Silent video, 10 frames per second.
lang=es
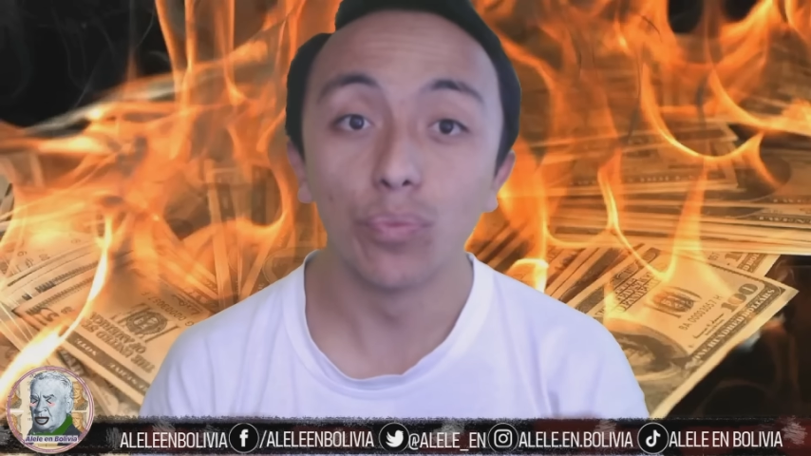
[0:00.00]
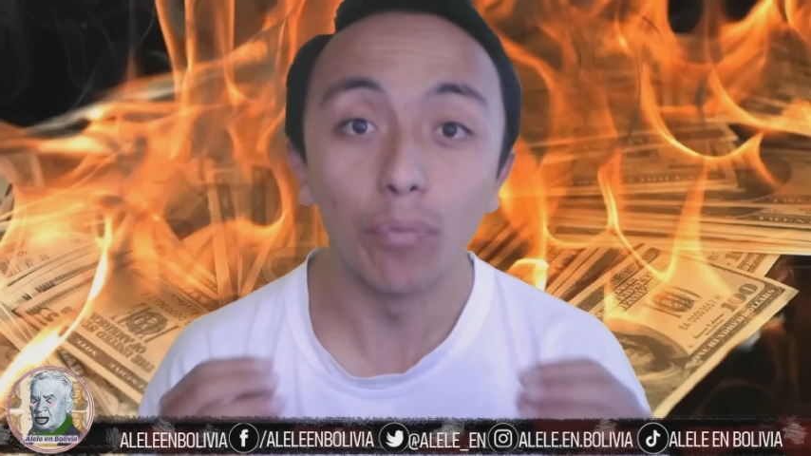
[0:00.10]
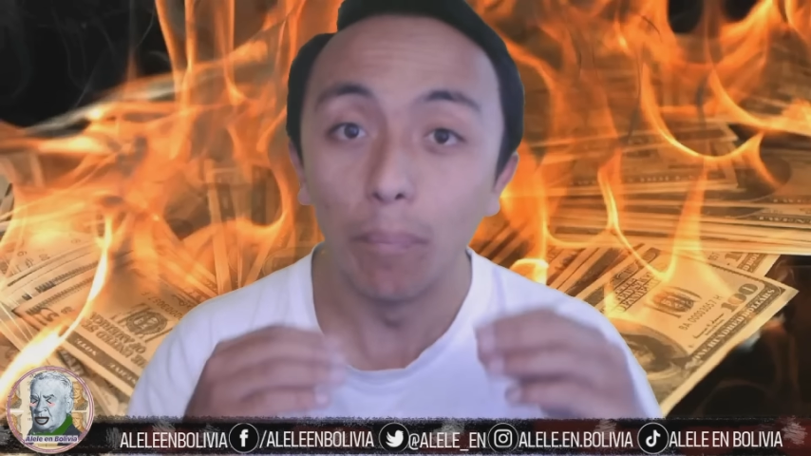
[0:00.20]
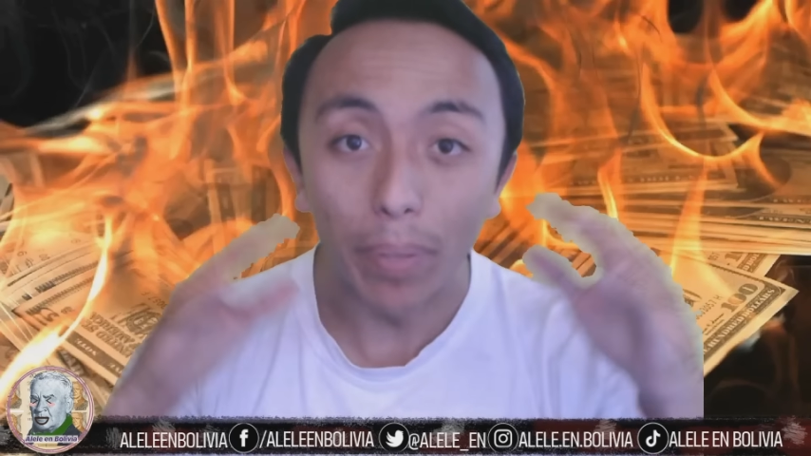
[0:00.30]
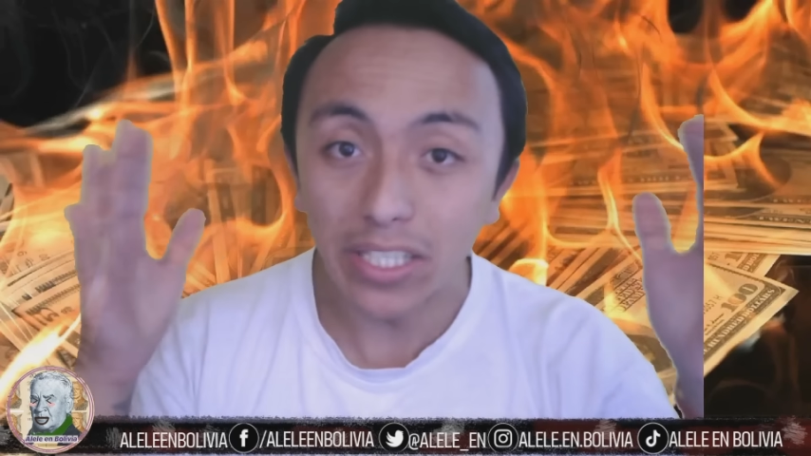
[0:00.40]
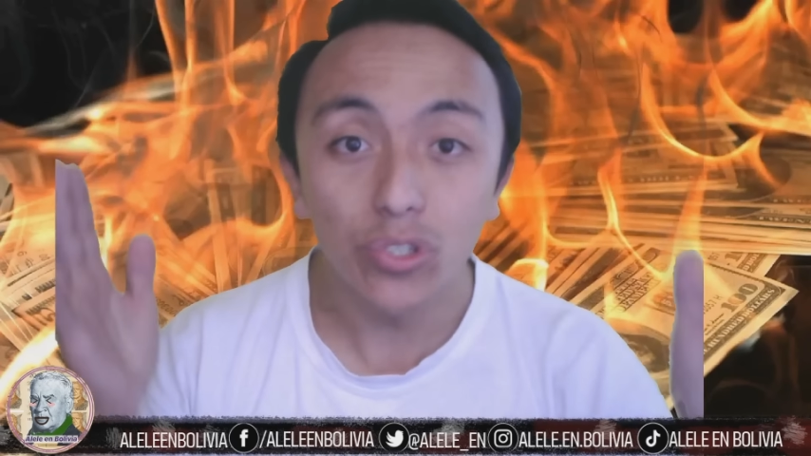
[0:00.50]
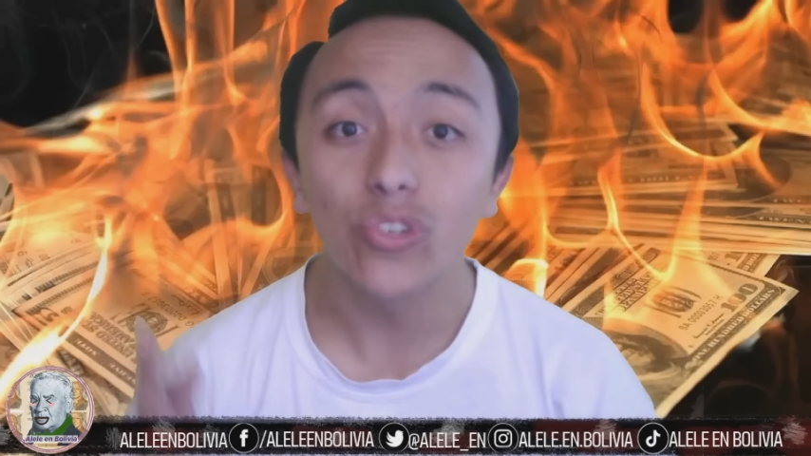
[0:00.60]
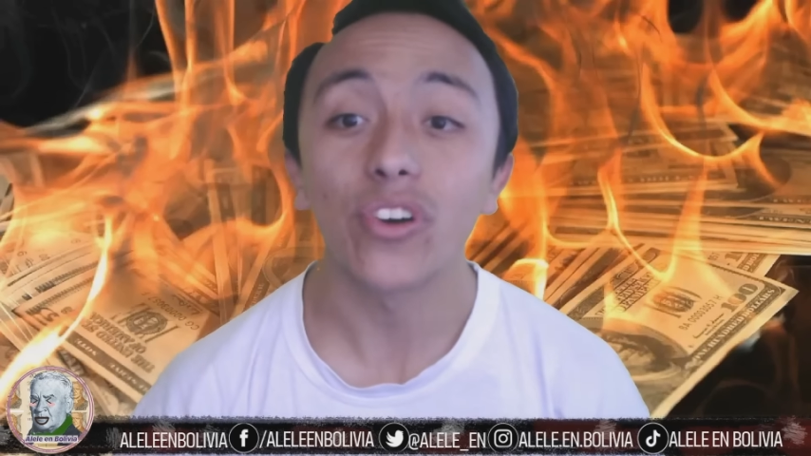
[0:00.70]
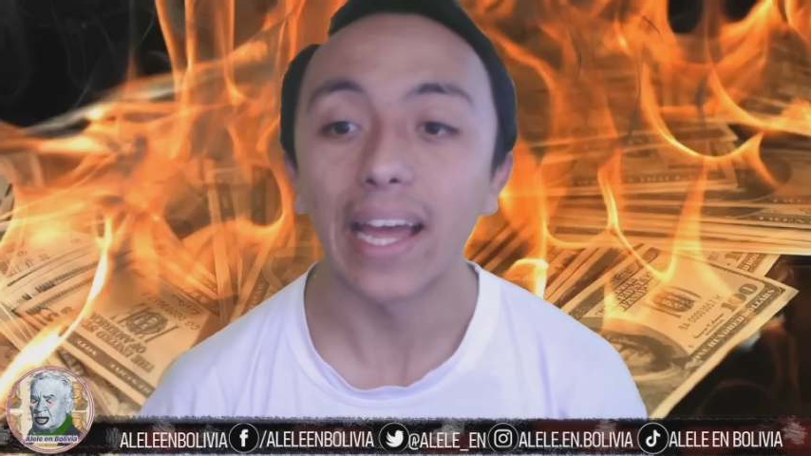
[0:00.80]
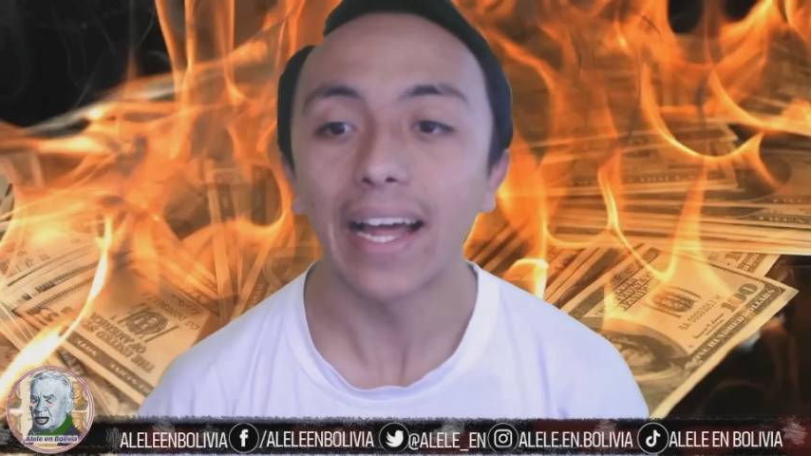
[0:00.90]
un, un
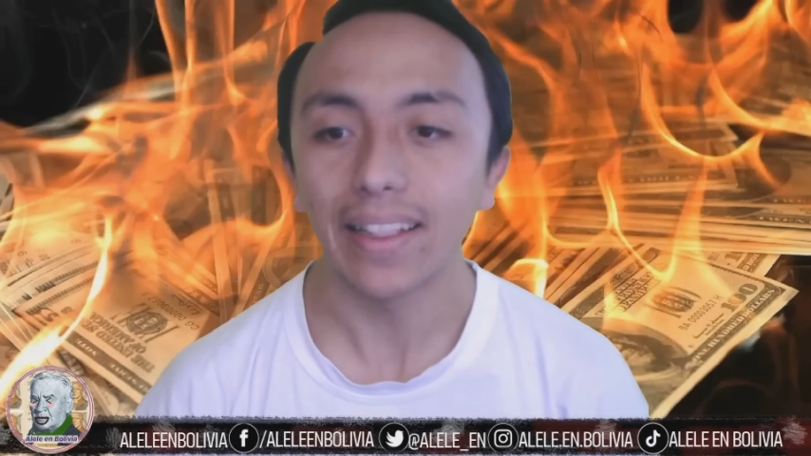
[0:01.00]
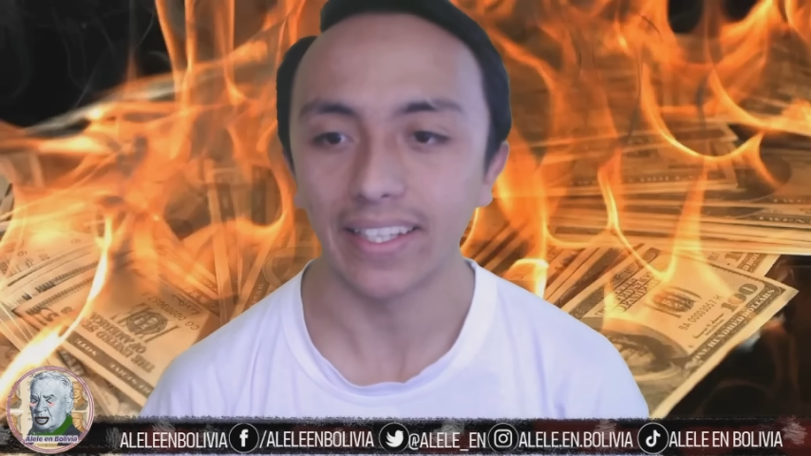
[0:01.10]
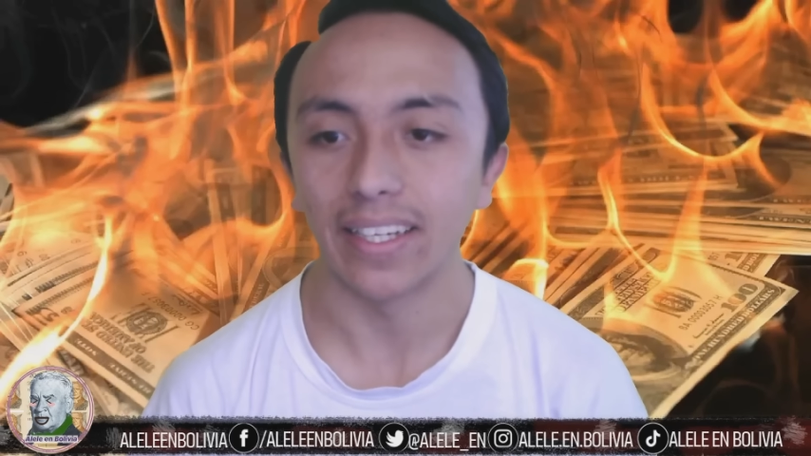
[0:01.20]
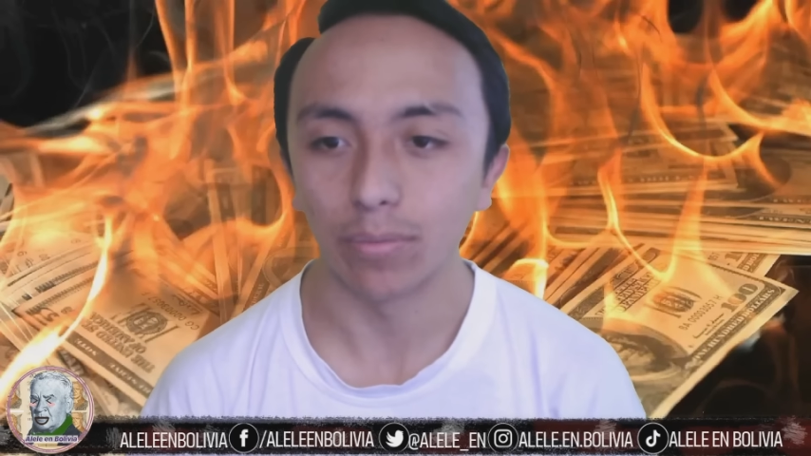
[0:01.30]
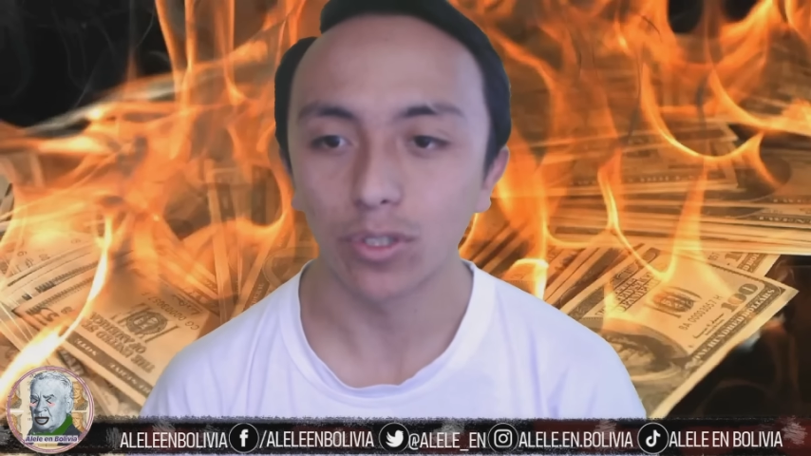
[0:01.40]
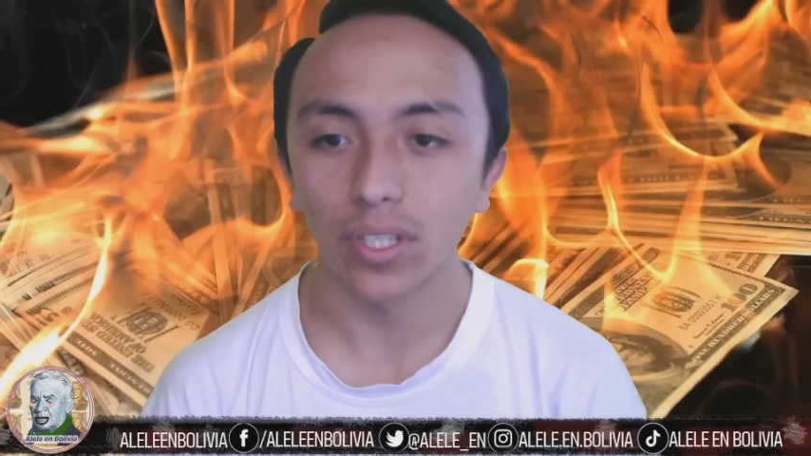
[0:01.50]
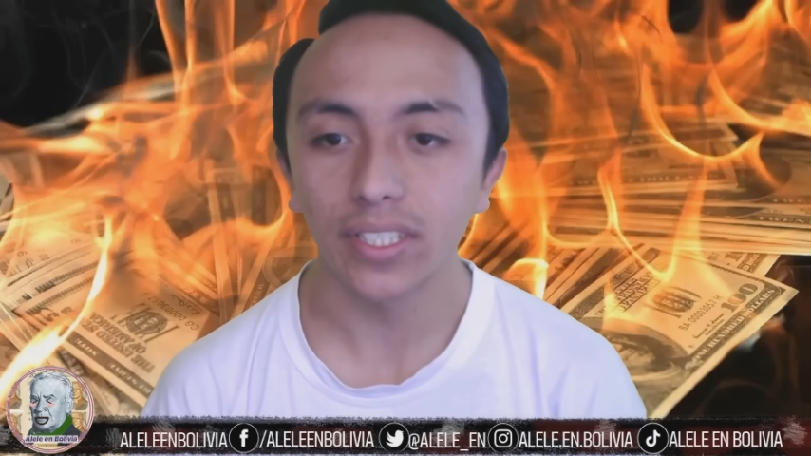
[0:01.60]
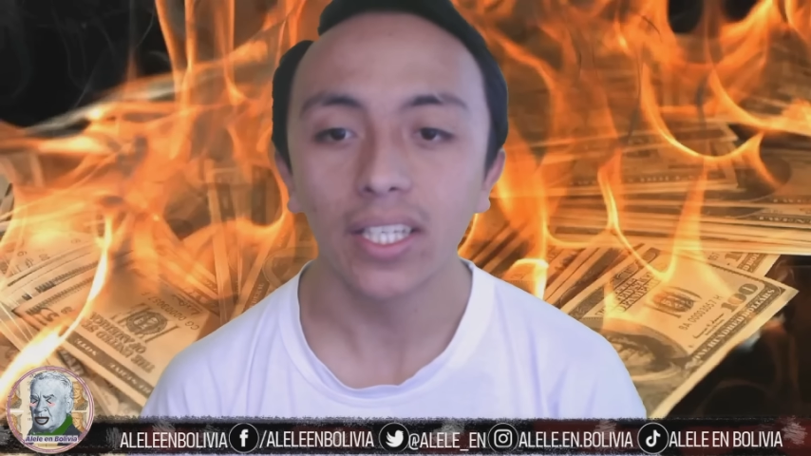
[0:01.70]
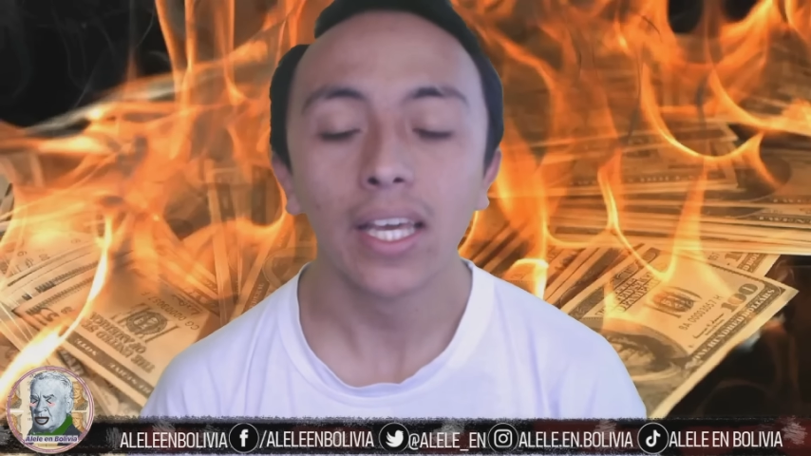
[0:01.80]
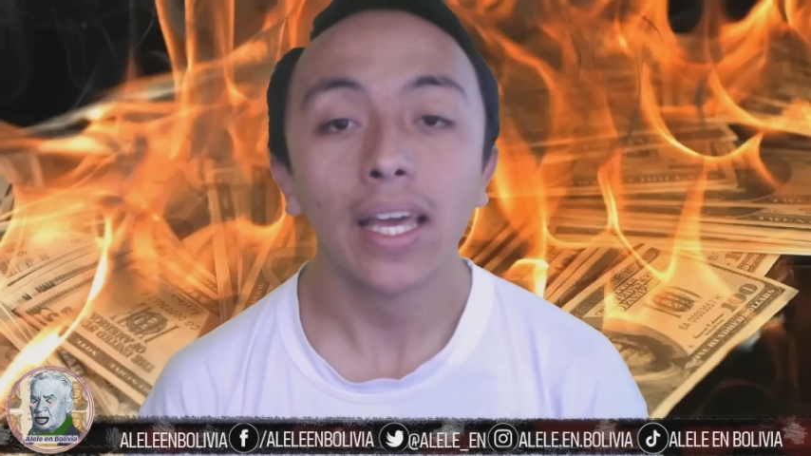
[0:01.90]
precio irreal, digámoslo
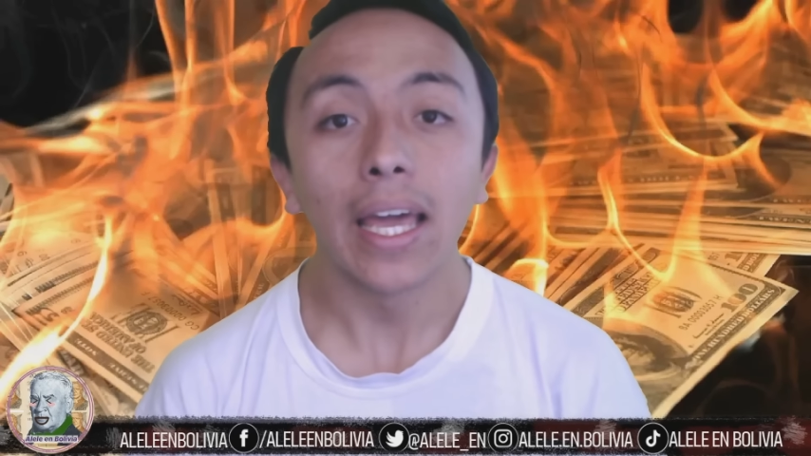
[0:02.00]
así,